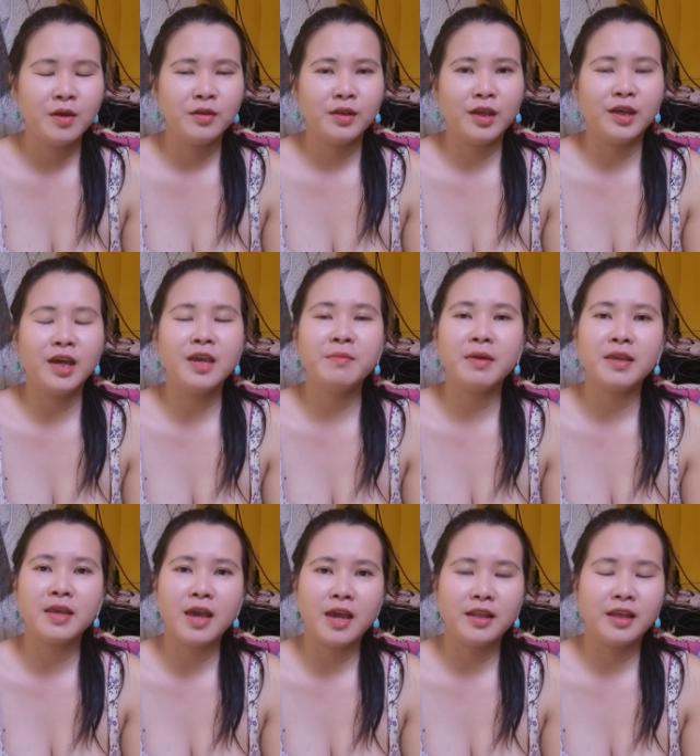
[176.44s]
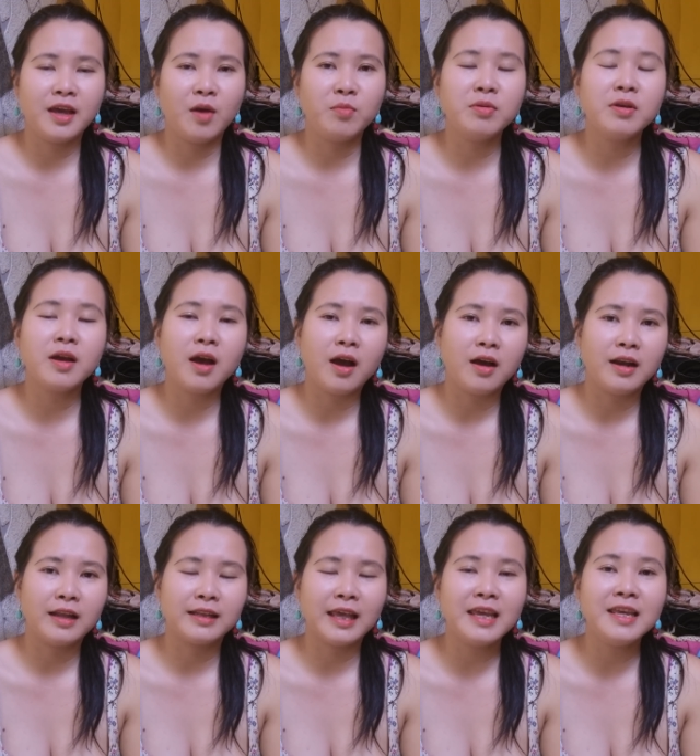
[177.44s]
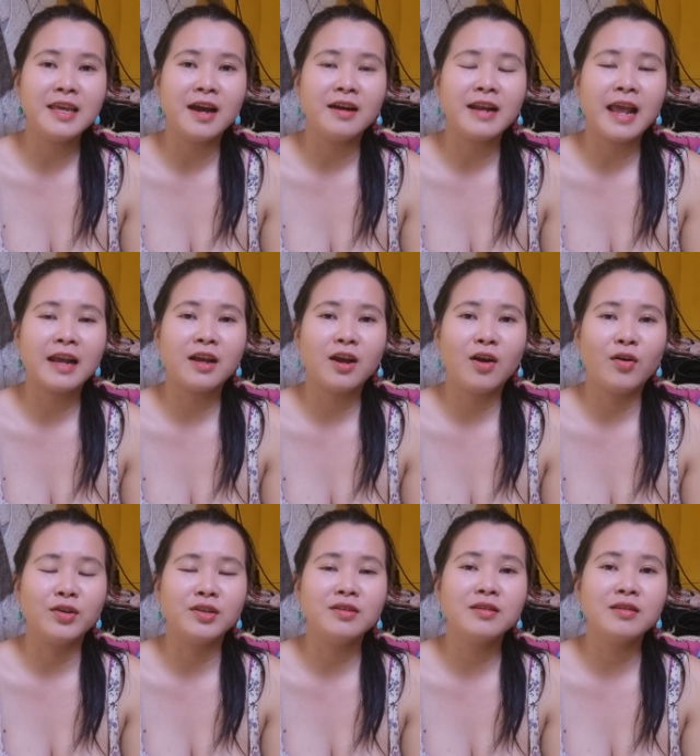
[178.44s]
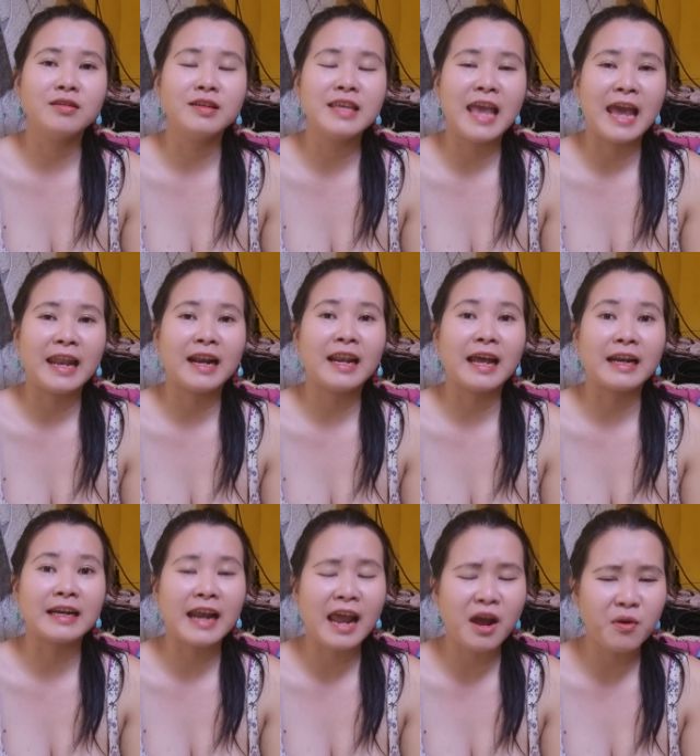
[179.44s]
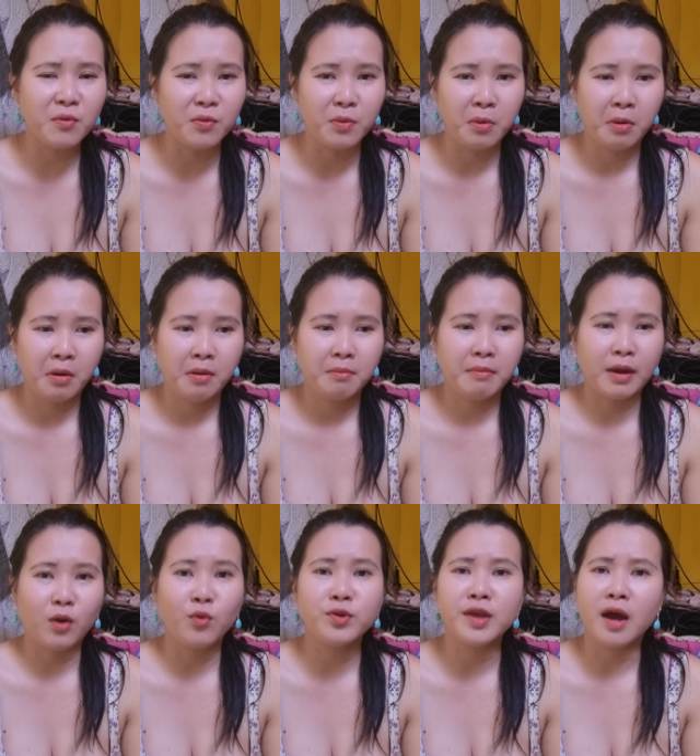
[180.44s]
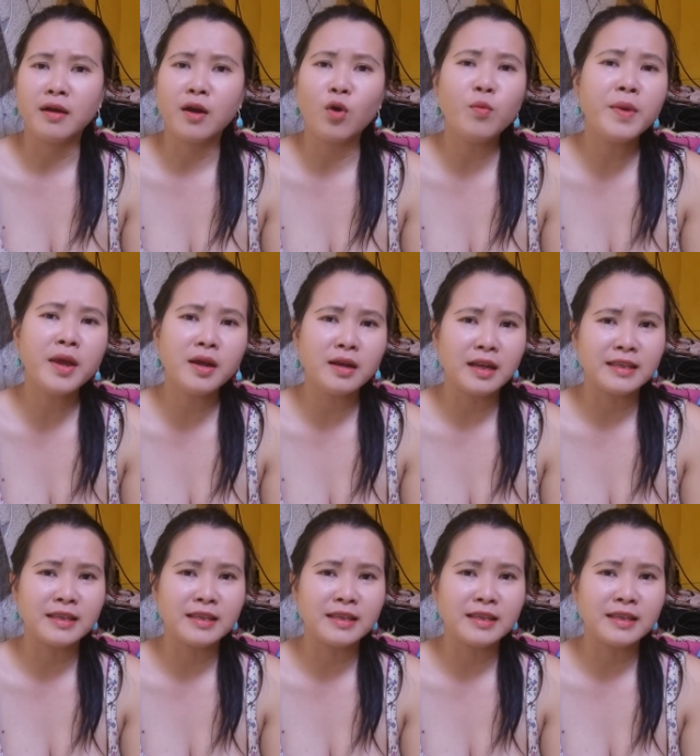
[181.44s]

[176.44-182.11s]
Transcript: thì khi mà về thì không ngờ là thấy vợ đang ngồi trước cửa nhà đang lặt rau mà cô vợ đâu biết là